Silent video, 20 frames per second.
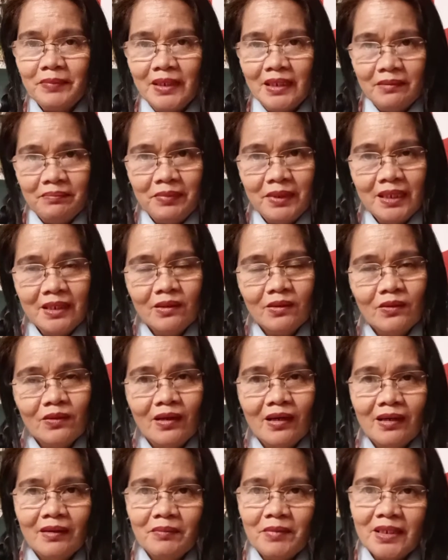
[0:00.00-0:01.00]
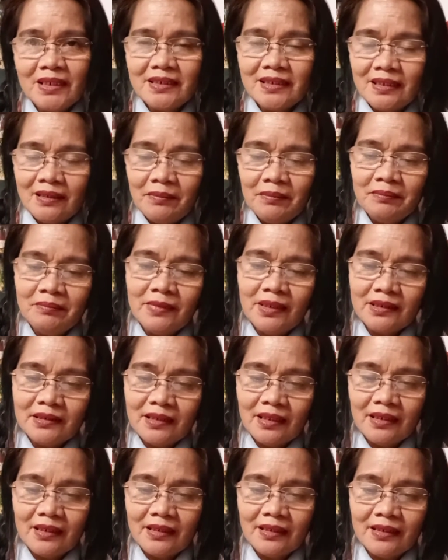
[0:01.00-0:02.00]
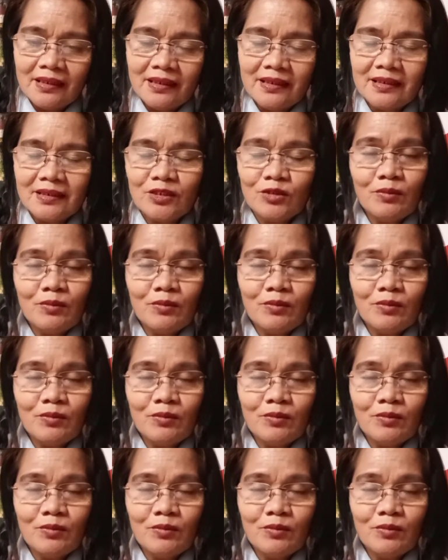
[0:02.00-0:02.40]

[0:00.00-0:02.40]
Pilipino ang mag, mag uh,